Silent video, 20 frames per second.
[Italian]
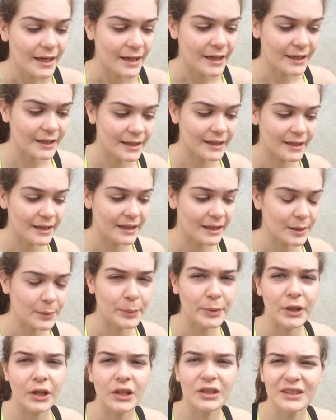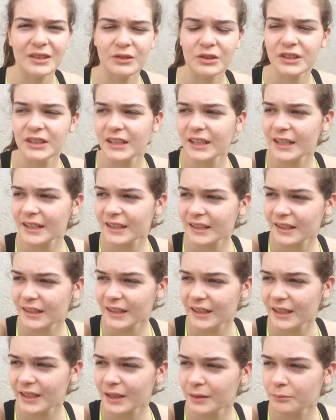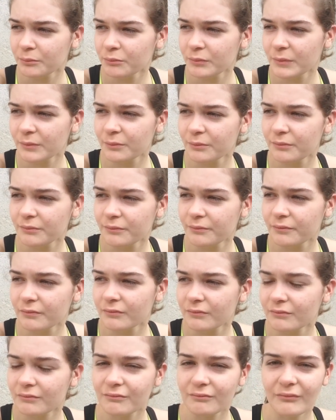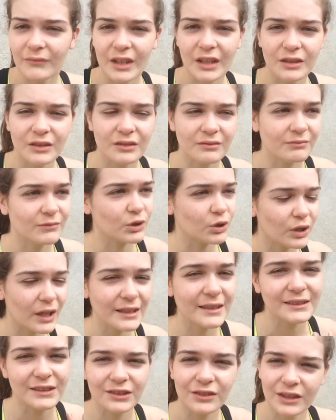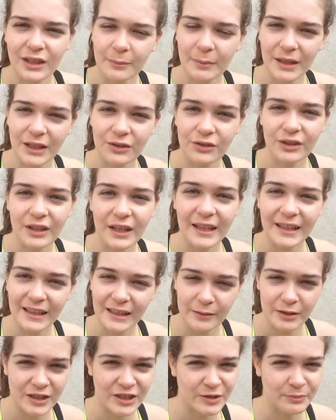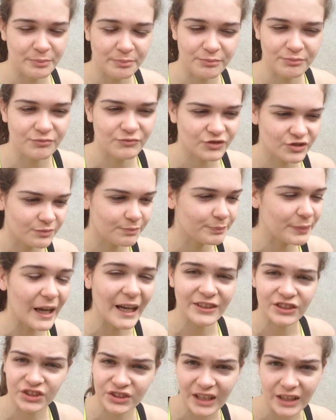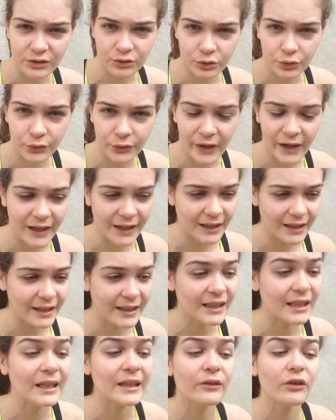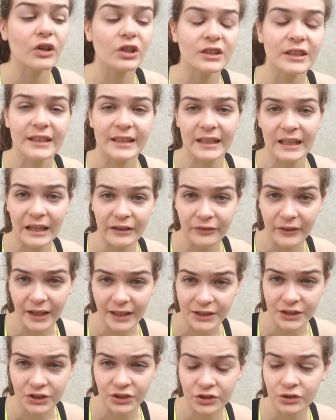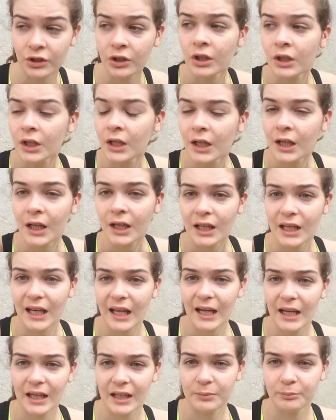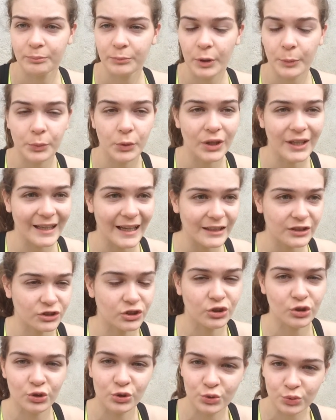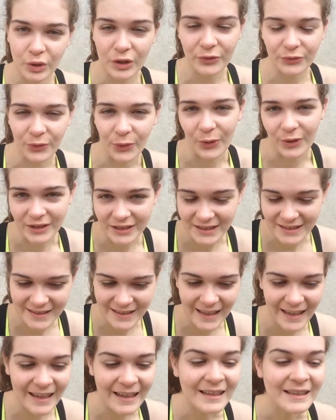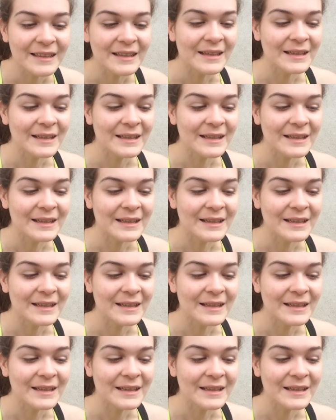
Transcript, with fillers: E, però devo dire che mh, mm, colazione a me non è che vi piace tanto farla e le volte che la faccio la proprio caccio giù a forza